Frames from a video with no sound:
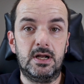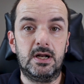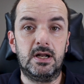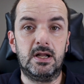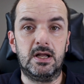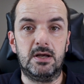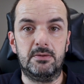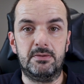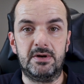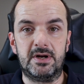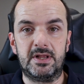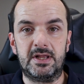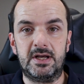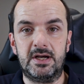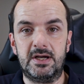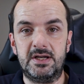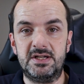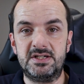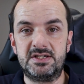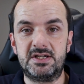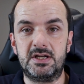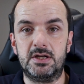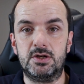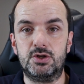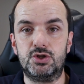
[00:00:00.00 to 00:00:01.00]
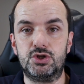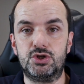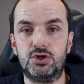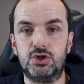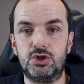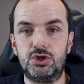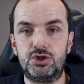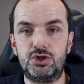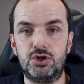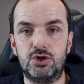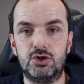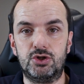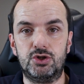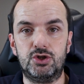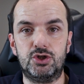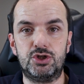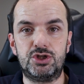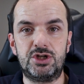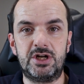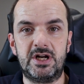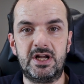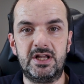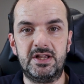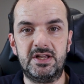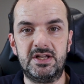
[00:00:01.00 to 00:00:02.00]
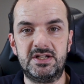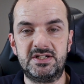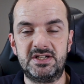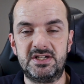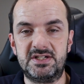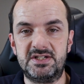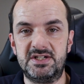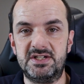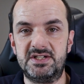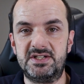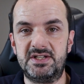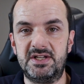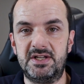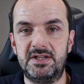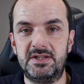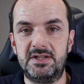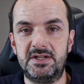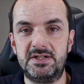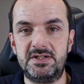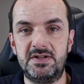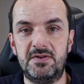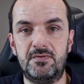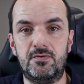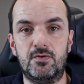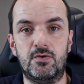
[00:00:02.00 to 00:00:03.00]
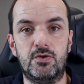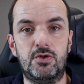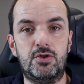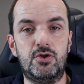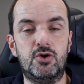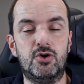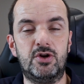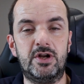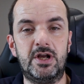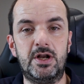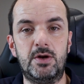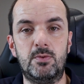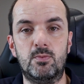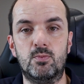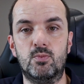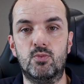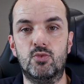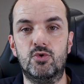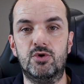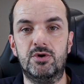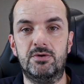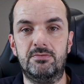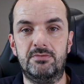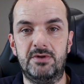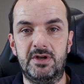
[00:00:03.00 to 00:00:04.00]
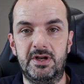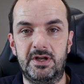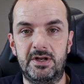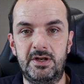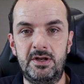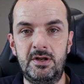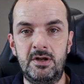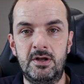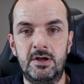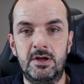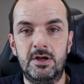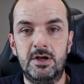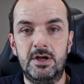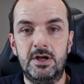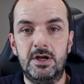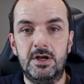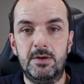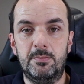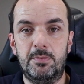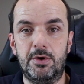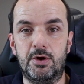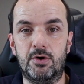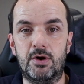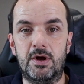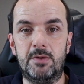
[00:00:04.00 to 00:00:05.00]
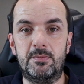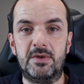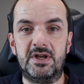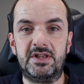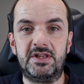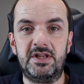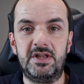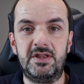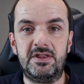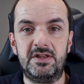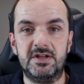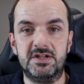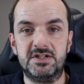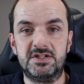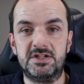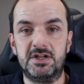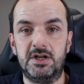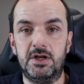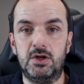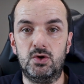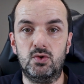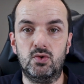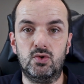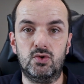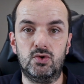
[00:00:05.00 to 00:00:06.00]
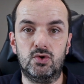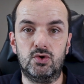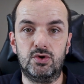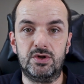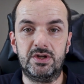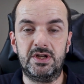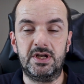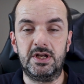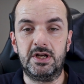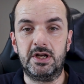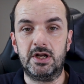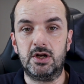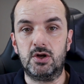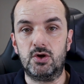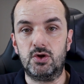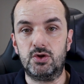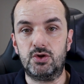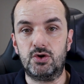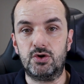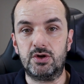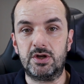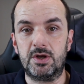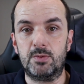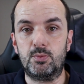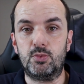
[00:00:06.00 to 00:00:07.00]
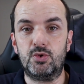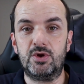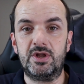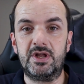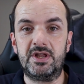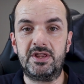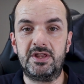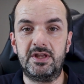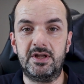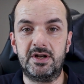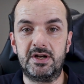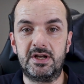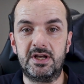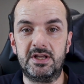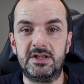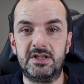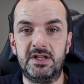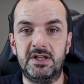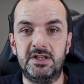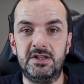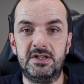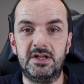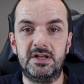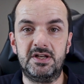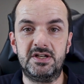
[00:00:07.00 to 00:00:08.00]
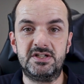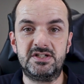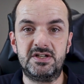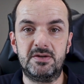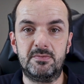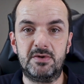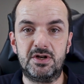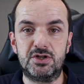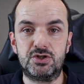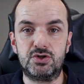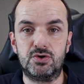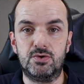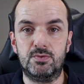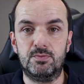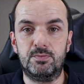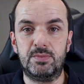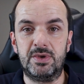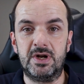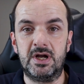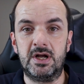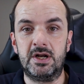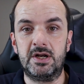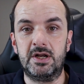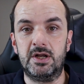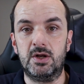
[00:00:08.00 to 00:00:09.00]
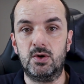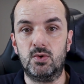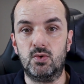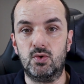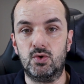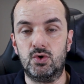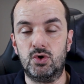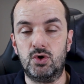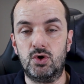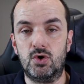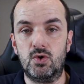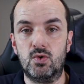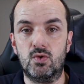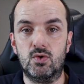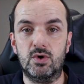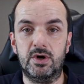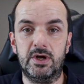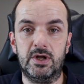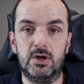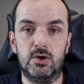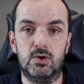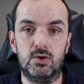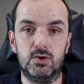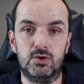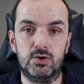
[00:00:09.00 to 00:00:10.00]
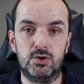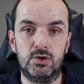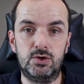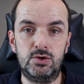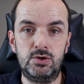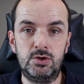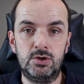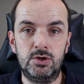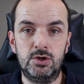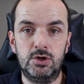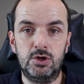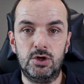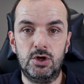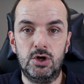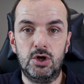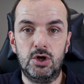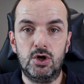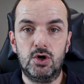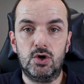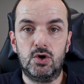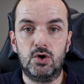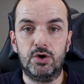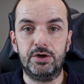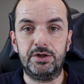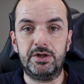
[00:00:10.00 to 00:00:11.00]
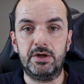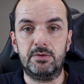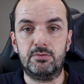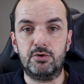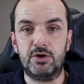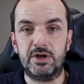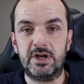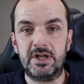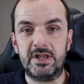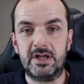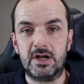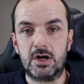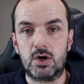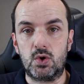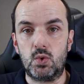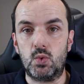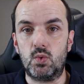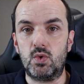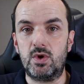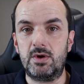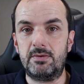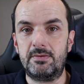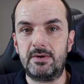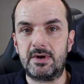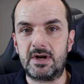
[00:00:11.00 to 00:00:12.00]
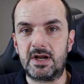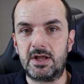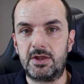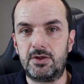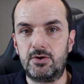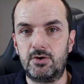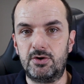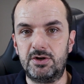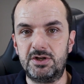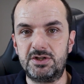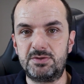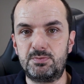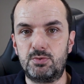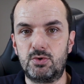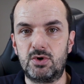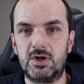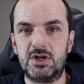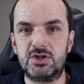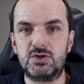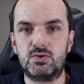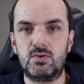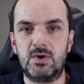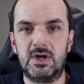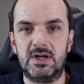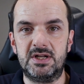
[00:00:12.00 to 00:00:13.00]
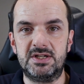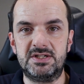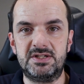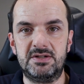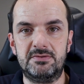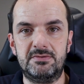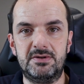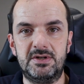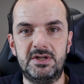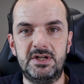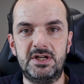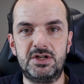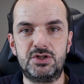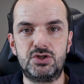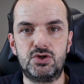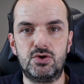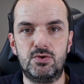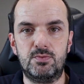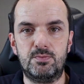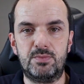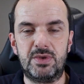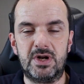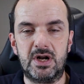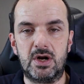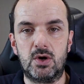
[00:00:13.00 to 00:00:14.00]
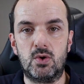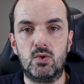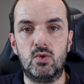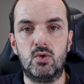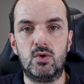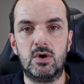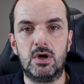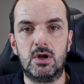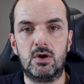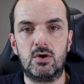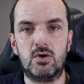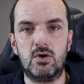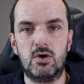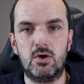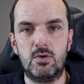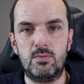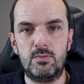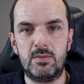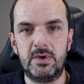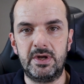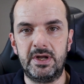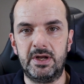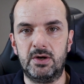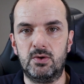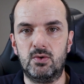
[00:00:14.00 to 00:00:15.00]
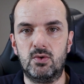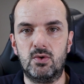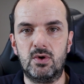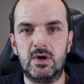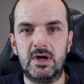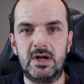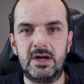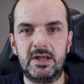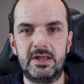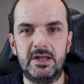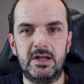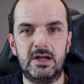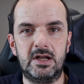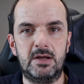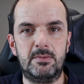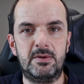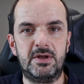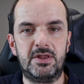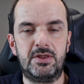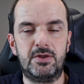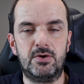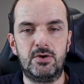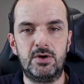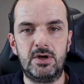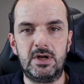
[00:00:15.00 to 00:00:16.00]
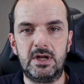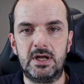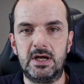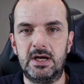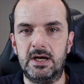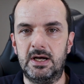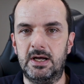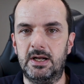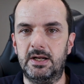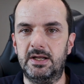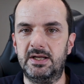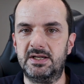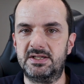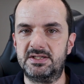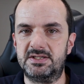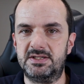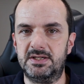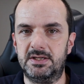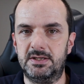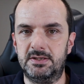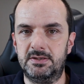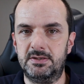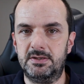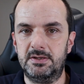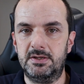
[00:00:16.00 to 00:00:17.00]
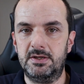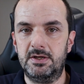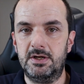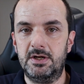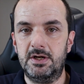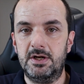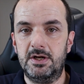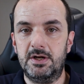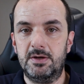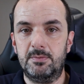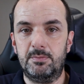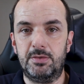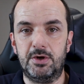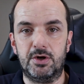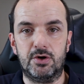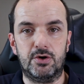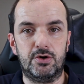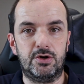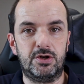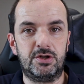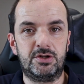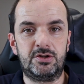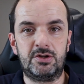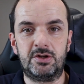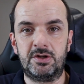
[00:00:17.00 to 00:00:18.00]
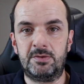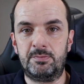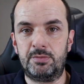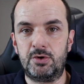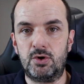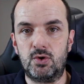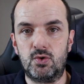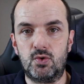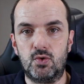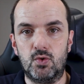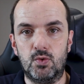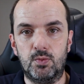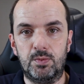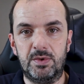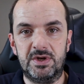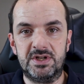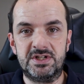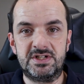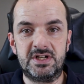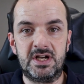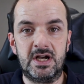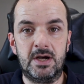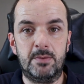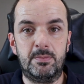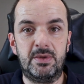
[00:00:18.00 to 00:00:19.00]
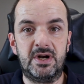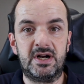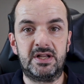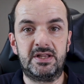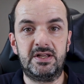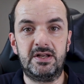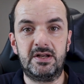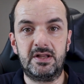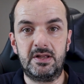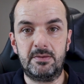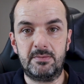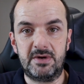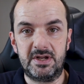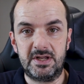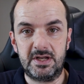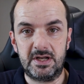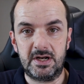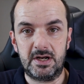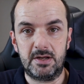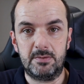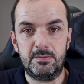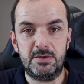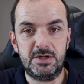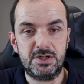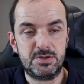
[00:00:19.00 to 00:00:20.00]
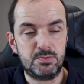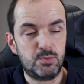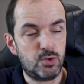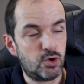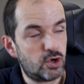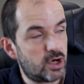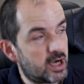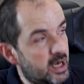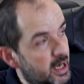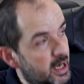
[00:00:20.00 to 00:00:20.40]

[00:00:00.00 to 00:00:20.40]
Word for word: La verdad es que los dos son dos grandes asistentes y funcionan muy bien, pero hay matices en uno y en el otro que puede hacer que te interese más comprar el uno o el otro. Hoy te voy a dar nueve razones por las cuales deberías comprar Google Home en lugar del Amazon Alexa. Pero no te preocupes, a partir de mañana mismo